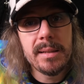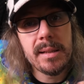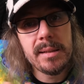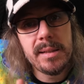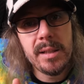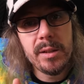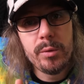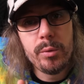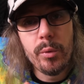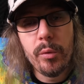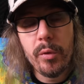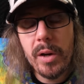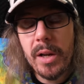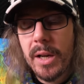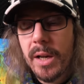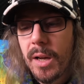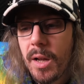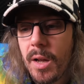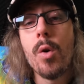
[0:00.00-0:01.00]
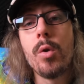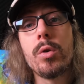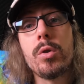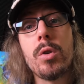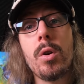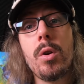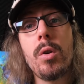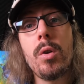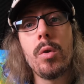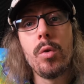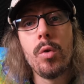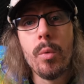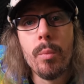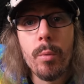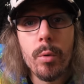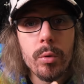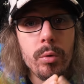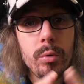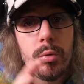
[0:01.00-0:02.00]
ça s'est essoufflé, autant le
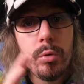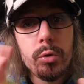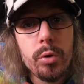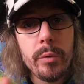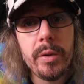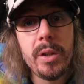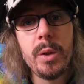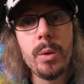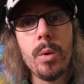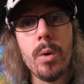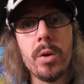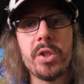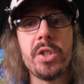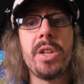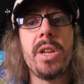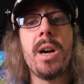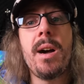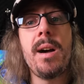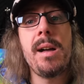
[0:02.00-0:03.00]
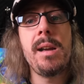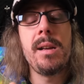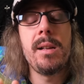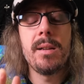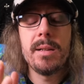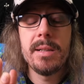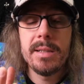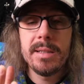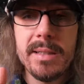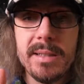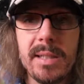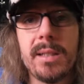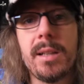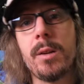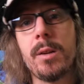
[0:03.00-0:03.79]
monde du jeu vidéo en général, c'est